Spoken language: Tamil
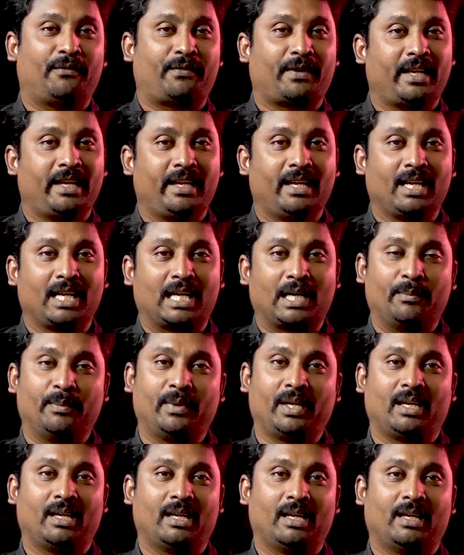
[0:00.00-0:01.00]
ஃப்ரீ
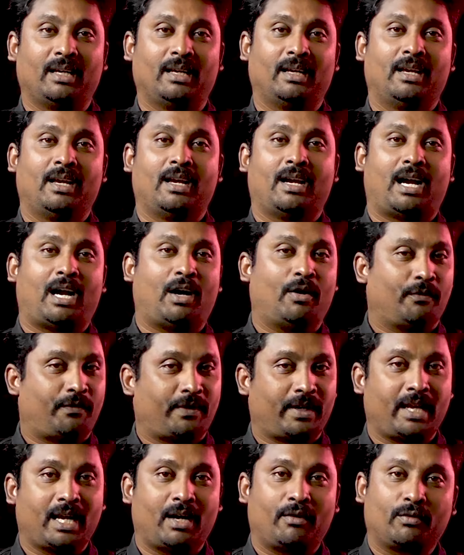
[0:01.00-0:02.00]
இன்கம்மிங்கு
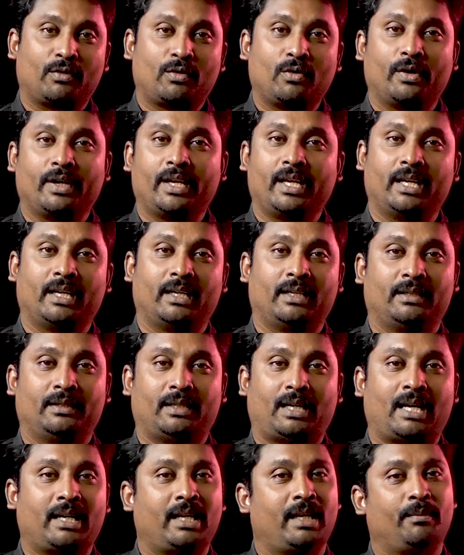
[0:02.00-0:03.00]
ஃப்ரீ அவுட் கோயிங்கு
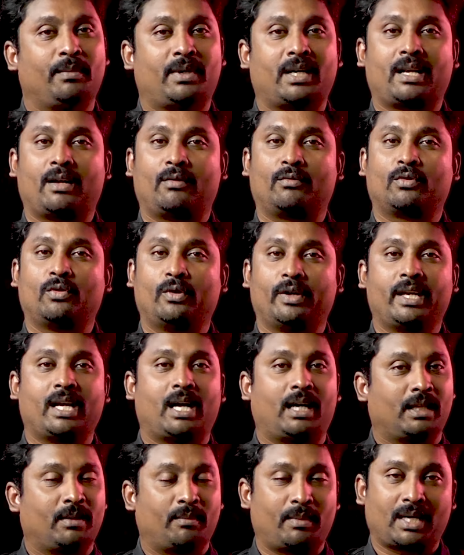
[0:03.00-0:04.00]
அன்லிமிட்டெட் அவுட் கோயிங்
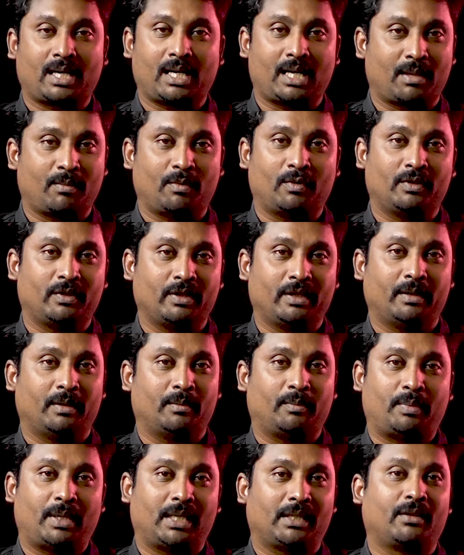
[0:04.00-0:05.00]
அந்த மாதிரிலாம் நம்ம வந்து
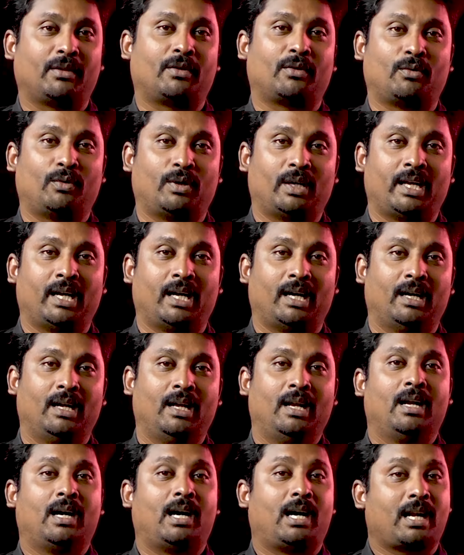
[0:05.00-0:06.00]
பார்த்துக்கிட்டு இருக்கோம் இல்லையா
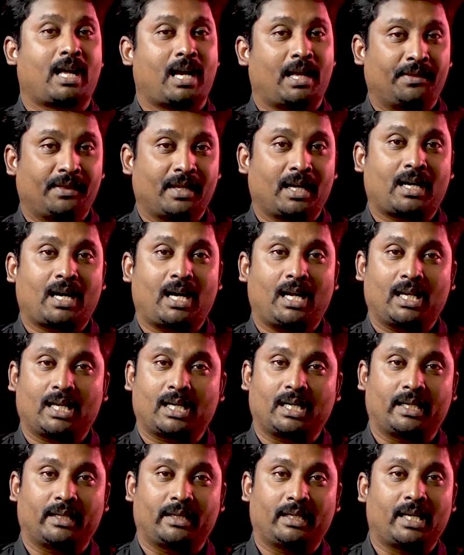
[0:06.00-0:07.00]
ஆனால் அந்த
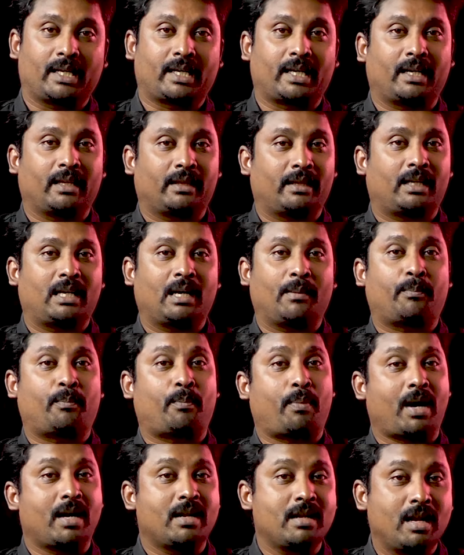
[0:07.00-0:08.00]
காலகட்டத்தில் கிட்டத்தட்ட
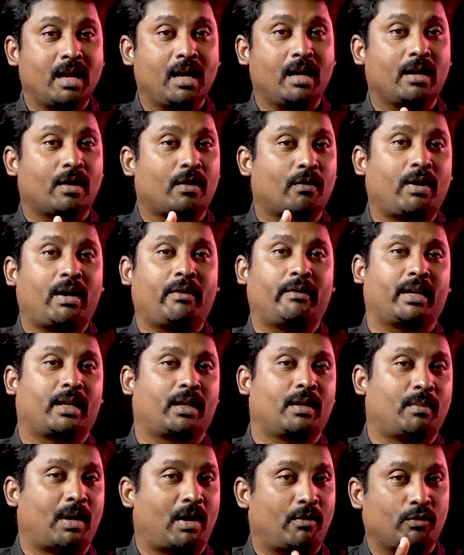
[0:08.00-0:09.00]
பன்னெண்டு ரூபா
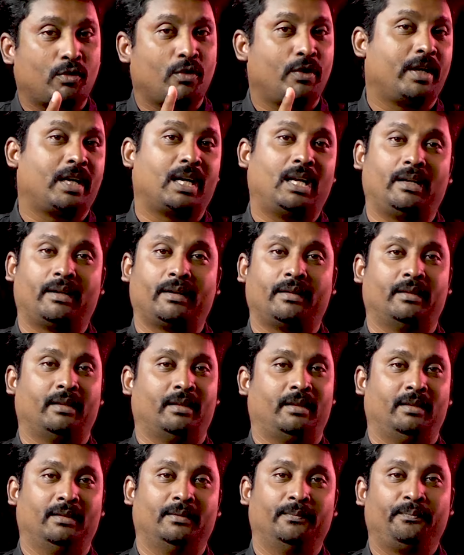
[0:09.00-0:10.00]
வரைக்கும் அவுட் கோயிங் கால்
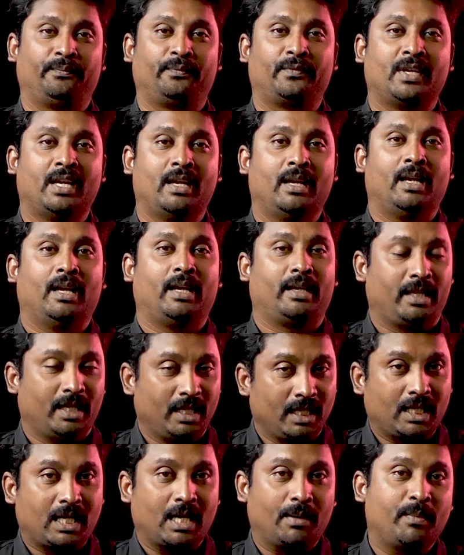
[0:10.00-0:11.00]
இருந்தது
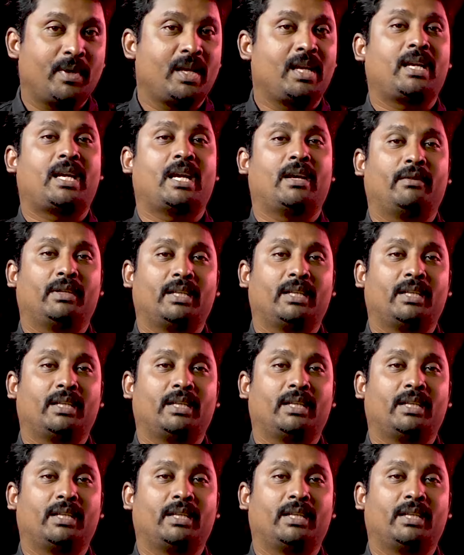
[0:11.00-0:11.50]
இன்கம்மிங்கே